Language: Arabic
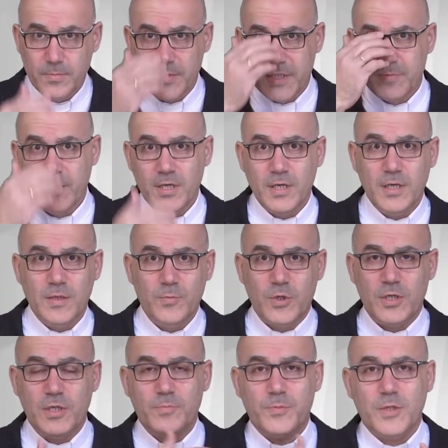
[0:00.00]
بسم الاب
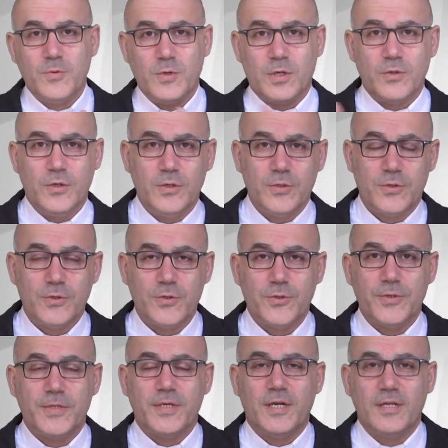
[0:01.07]
والابن والروح
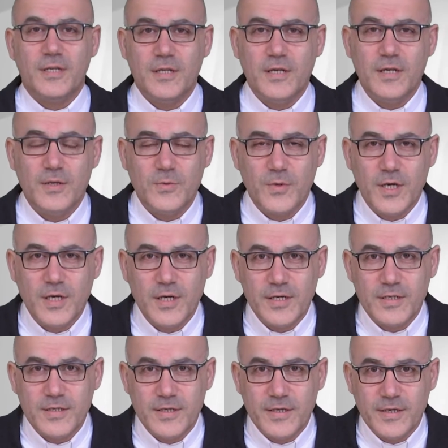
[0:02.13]
القدس الاله
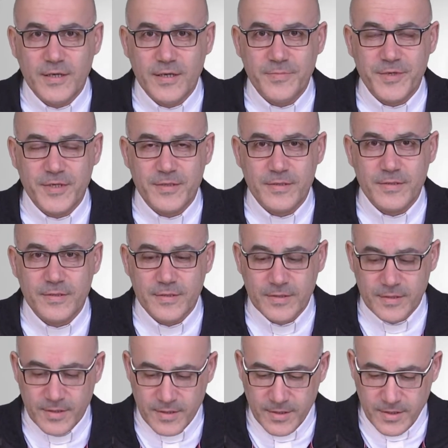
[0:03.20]
الواحد امين.
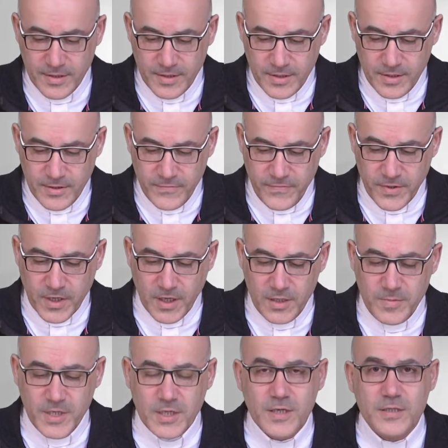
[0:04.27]
في
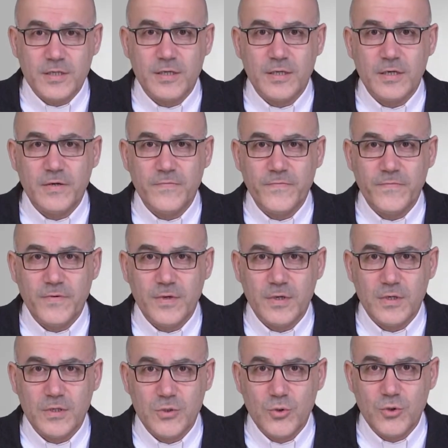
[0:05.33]
قلب الاعتراف
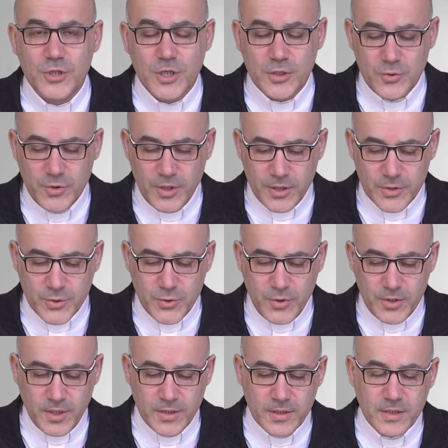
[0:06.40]
يوجد
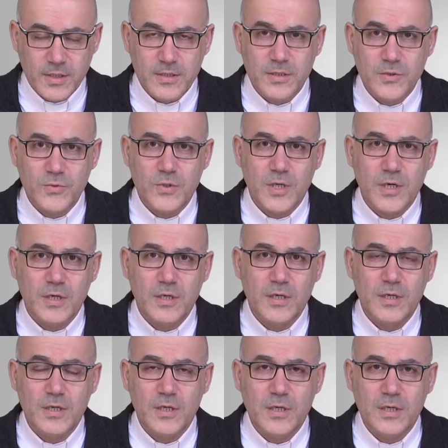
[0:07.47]
يسوع ينتظرنا
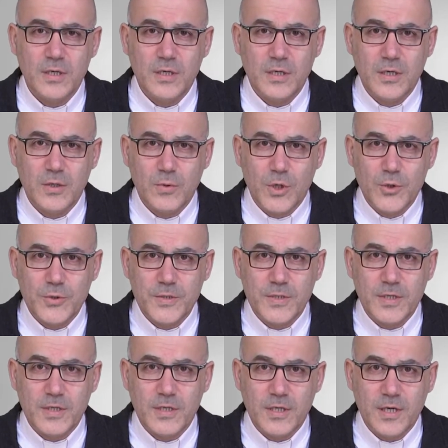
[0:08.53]

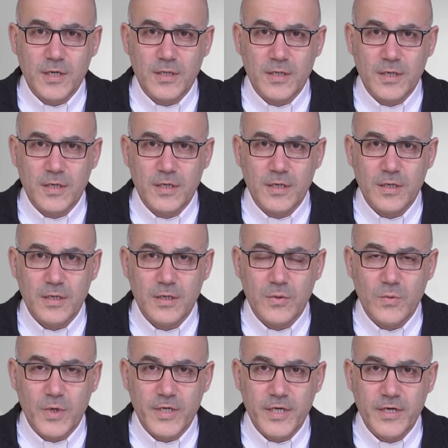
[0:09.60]
ويصغي الينا
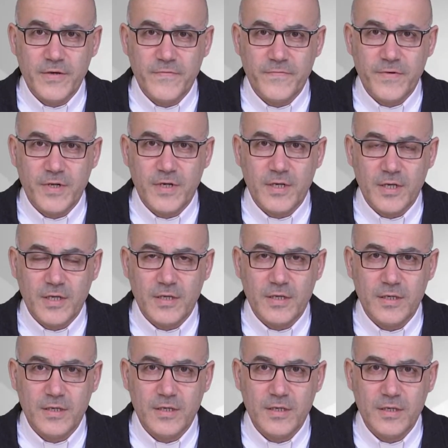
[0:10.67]
ويغفر لنا.
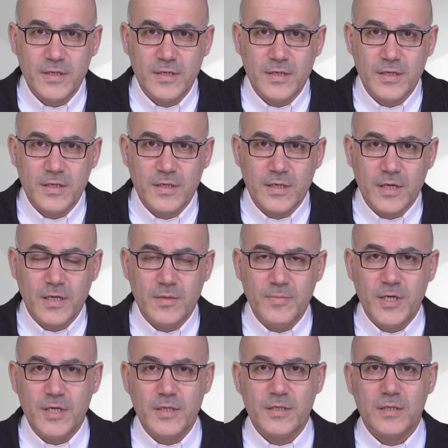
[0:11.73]

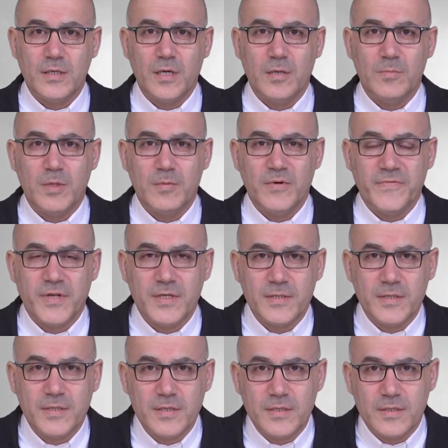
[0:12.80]
كلمات البابا
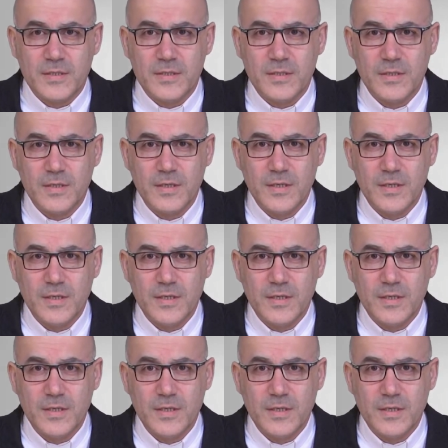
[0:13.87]
فرانسيس.